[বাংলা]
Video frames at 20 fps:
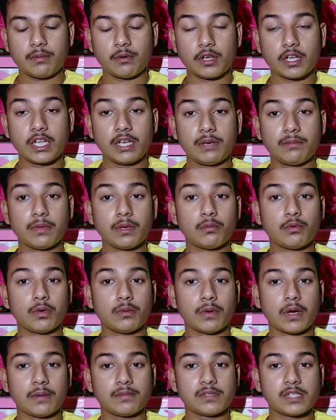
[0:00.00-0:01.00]
এবং কিনবেন
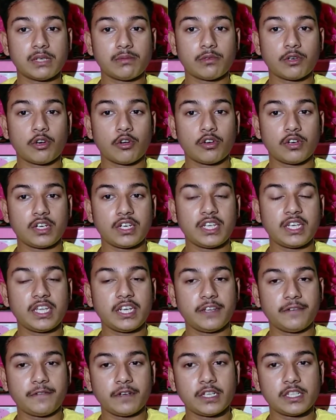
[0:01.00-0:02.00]
বলে ভাবছেন এবং অলরেডি
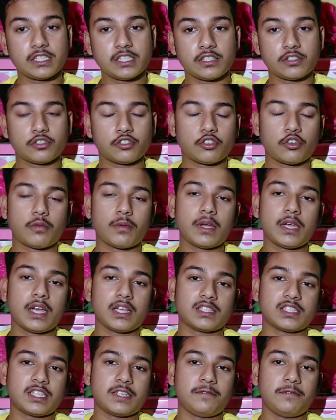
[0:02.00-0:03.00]
কিনে ফেলেছেন সবাই
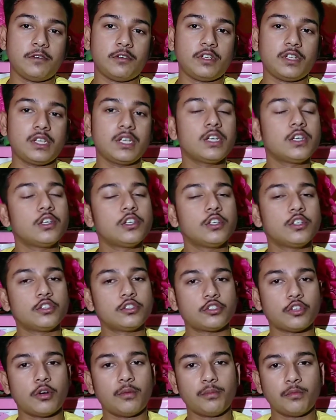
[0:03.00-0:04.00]
আজকের ভিডিওটি
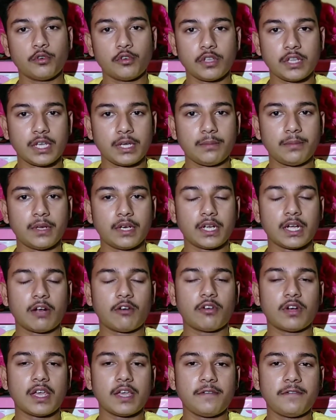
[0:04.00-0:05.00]
সম্পূর্ণ দেখবেন
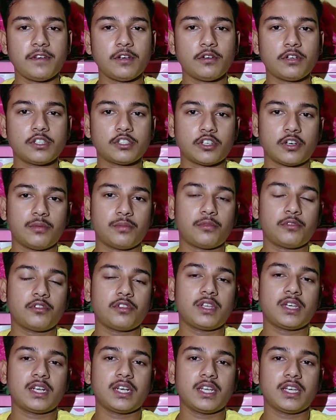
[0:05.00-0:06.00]
কারণ এই ভিডিওটি
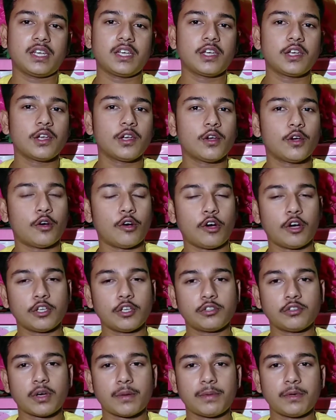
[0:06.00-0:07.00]
সম্পূর্ণ দেখলে
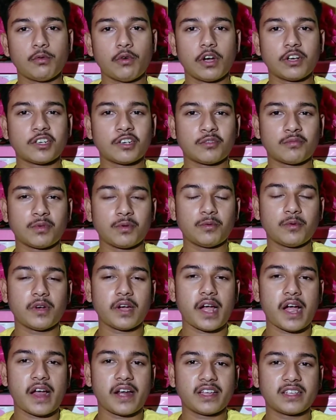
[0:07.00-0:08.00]
হয়তো আপনি টন পিমো
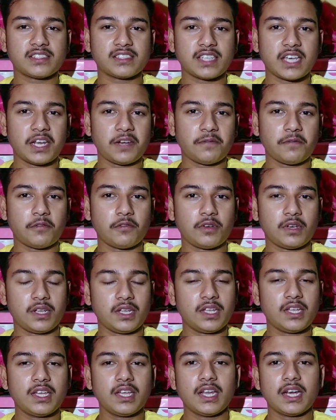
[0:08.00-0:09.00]
আর এক্স এইট
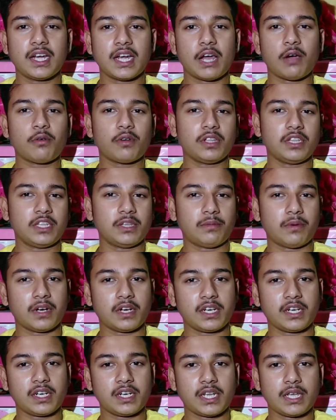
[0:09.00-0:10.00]
ফোনটি নাও কিনতে
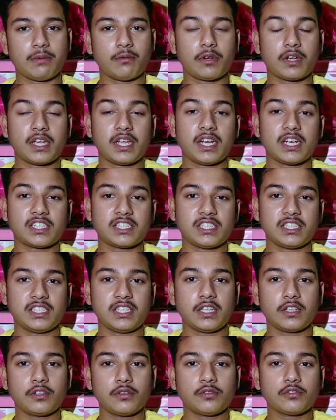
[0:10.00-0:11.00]
পারেন এবং কেনার
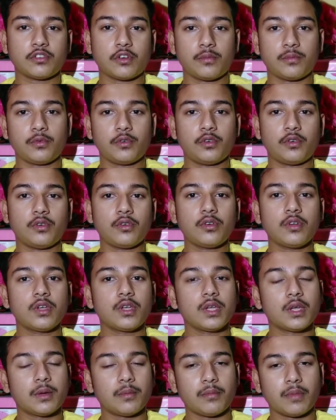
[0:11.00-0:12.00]
সিদ্ধান্ত সম্পূর্ণ
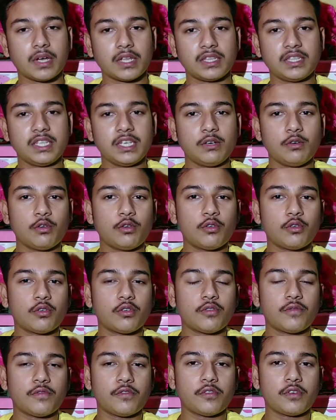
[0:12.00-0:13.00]
বাদ দিয়ে অন্য
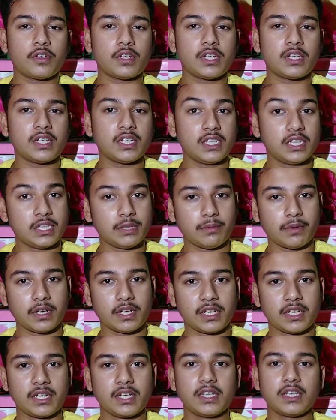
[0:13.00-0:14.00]
কোনো ফোন কিনতে
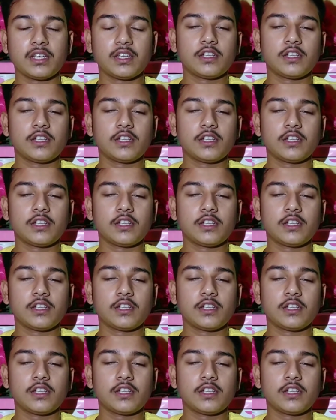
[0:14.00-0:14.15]
পারেন